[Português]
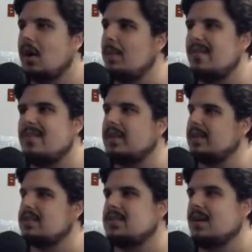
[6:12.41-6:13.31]
olha a
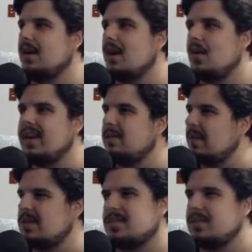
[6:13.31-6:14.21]
movimentação, a
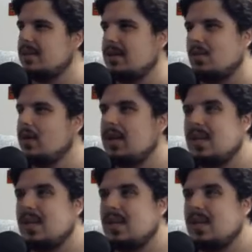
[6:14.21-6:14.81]
animação.